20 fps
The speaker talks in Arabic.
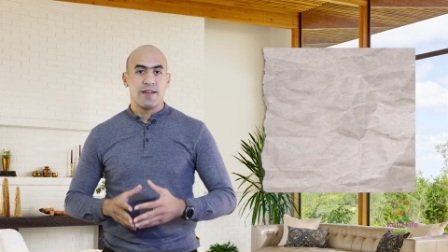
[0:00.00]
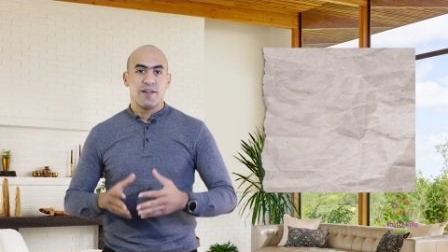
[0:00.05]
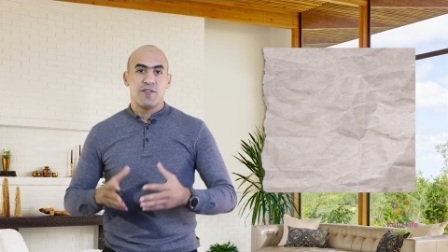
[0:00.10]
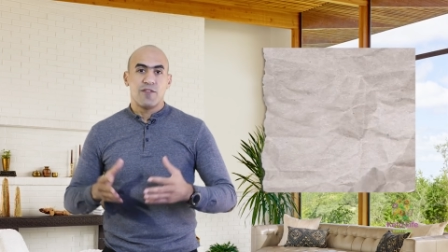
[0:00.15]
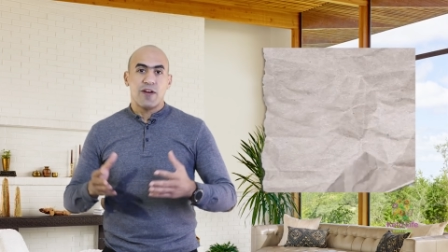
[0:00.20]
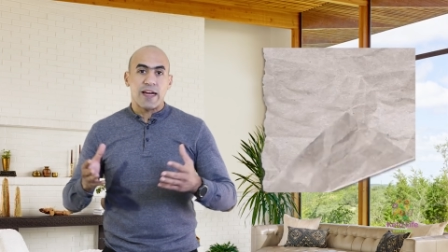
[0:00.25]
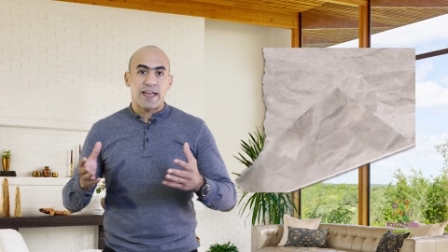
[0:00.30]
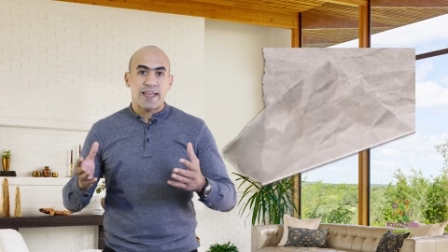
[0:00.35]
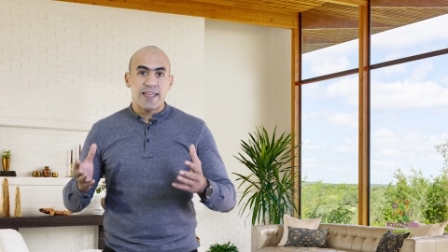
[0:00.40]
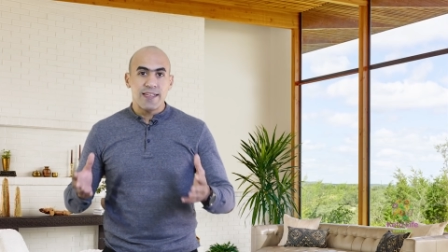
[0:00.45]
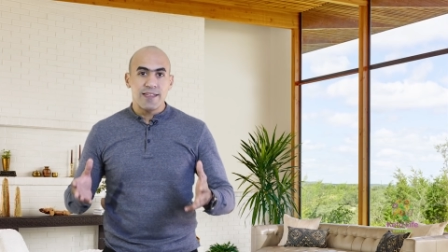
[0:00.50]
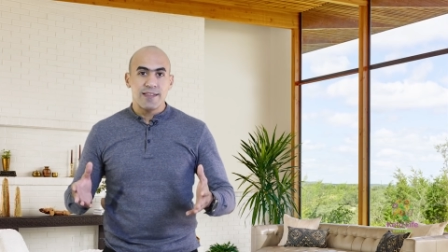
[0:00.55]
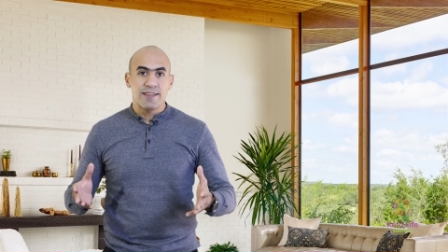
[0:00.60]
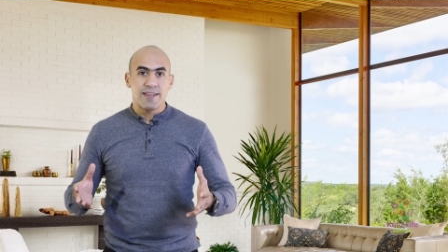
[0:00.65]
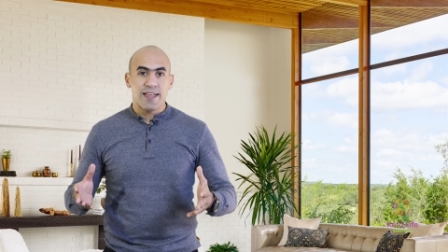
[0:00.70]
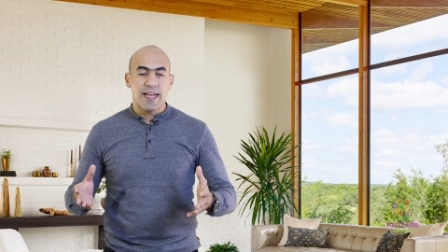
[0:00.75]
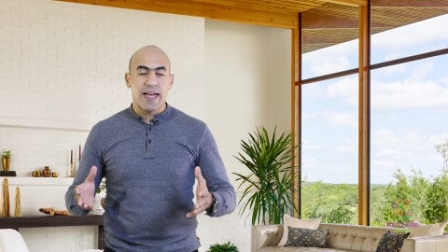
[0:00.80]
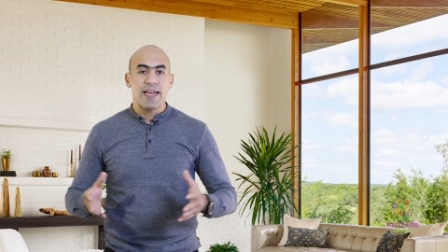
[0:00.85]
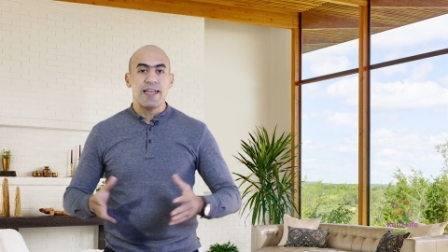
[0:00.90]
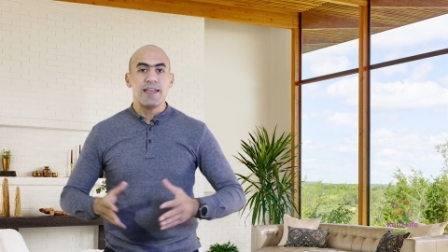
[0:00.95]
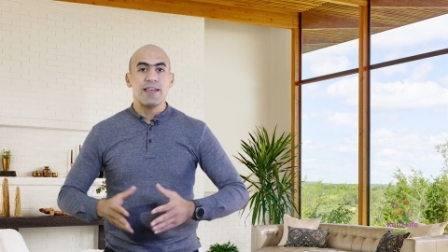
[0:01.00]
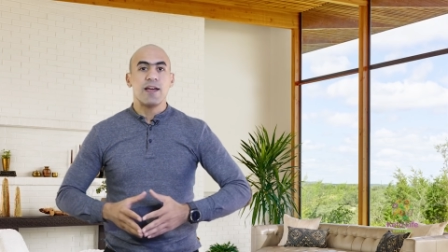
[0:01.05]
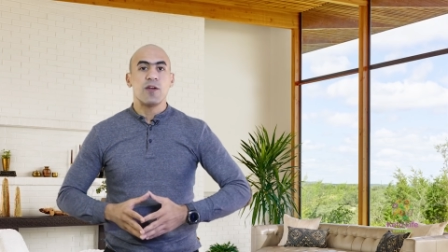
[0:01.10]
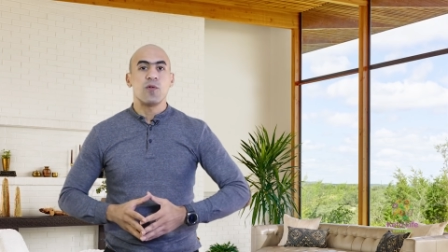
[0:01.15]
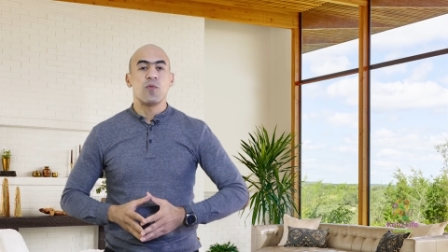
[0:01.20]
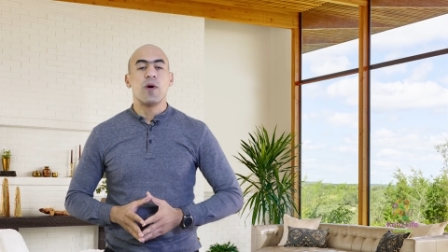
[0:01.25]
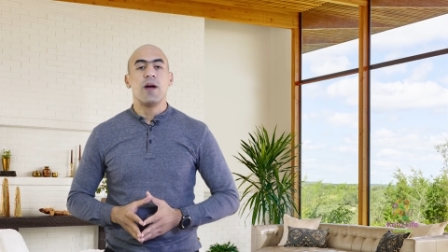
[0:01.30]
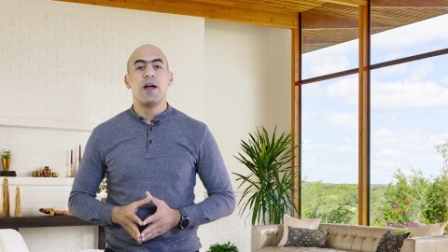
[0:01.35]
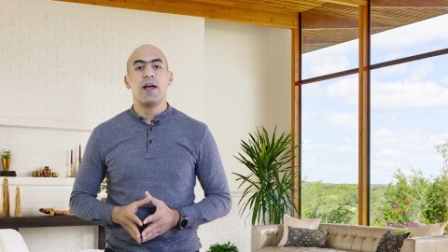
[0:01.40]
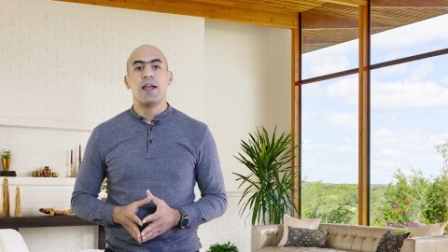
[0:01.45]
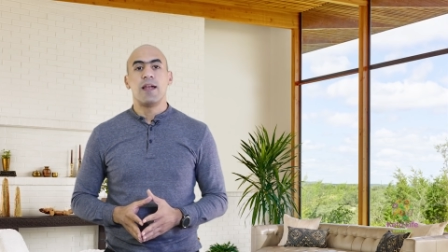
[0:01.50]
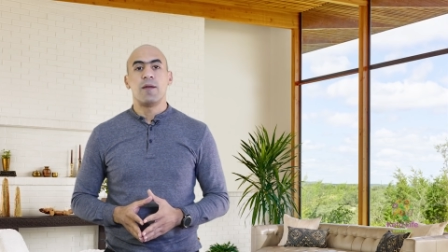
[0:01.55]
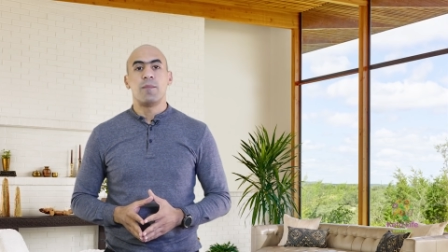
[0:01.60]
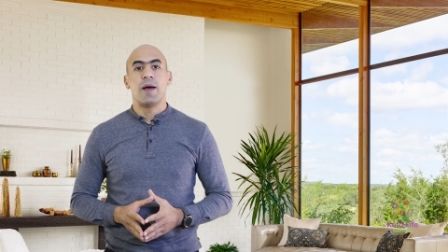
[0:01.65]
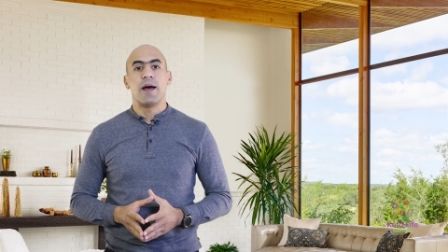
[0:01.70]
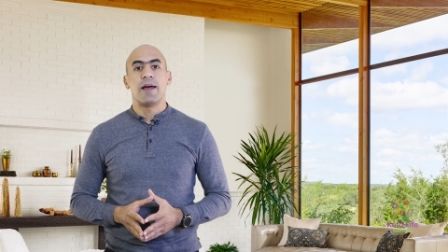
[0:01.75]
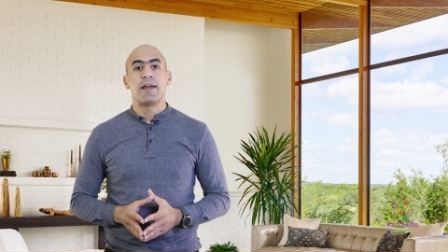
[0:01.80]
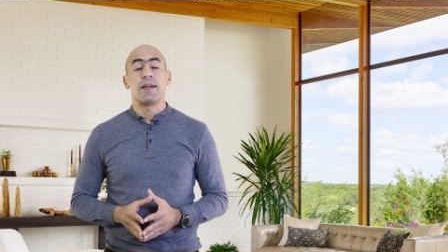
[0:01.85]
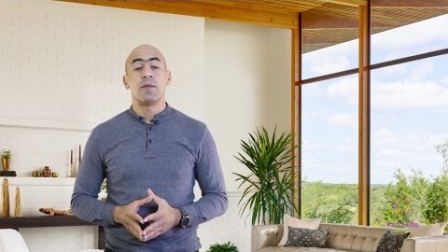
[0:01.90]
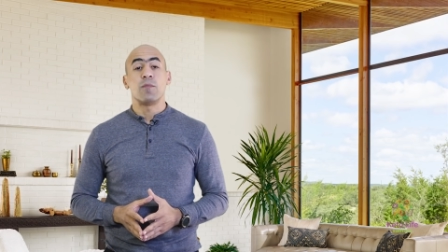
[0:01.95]
فأكيد أي أنواع
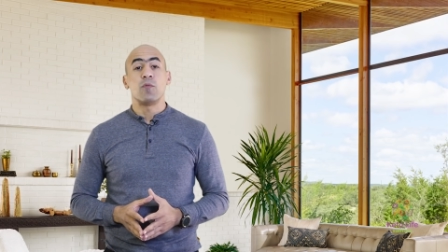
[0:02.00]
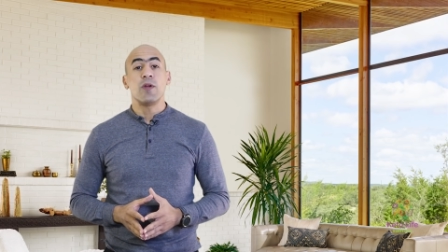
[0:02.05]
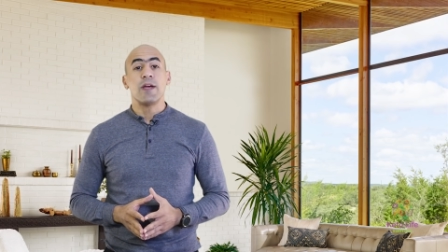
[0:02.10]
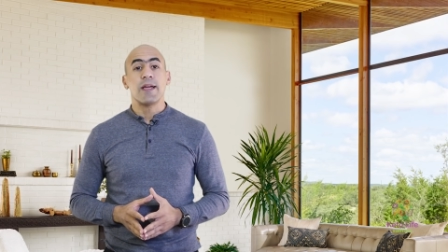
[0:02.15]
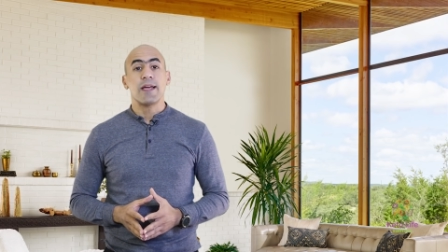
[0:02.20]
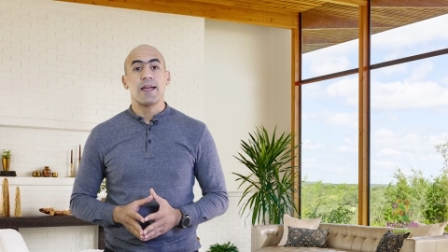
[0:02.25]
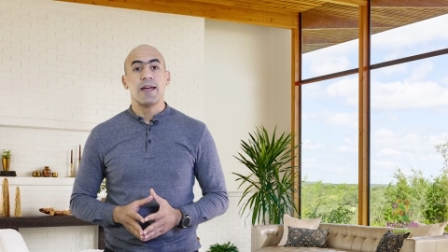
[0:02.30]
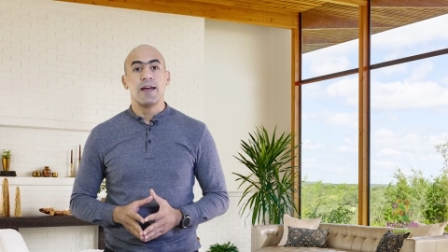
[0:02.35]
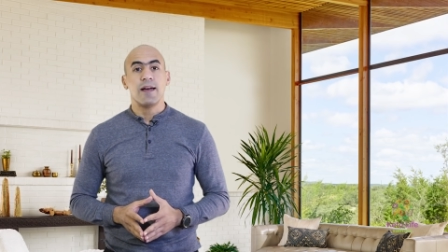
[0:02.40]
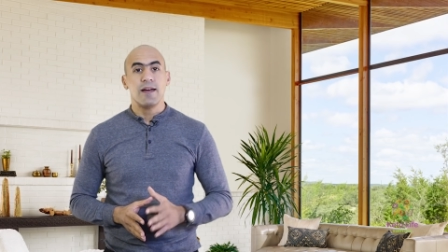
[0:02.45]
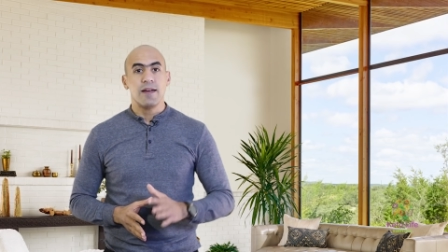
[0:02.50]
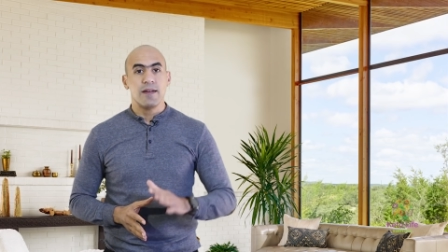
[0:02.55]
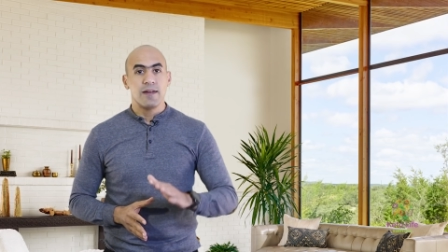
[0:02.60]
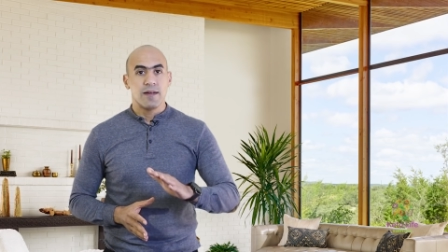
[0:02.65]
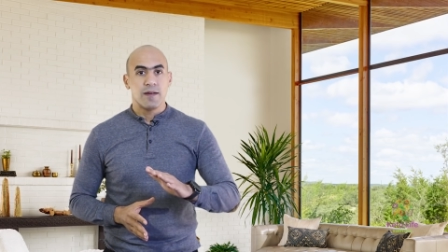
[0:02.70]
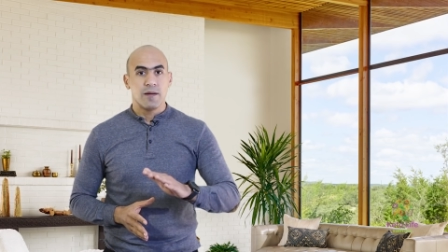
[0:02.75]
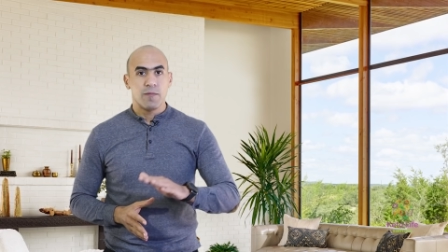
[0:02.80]
الألبان المنكهة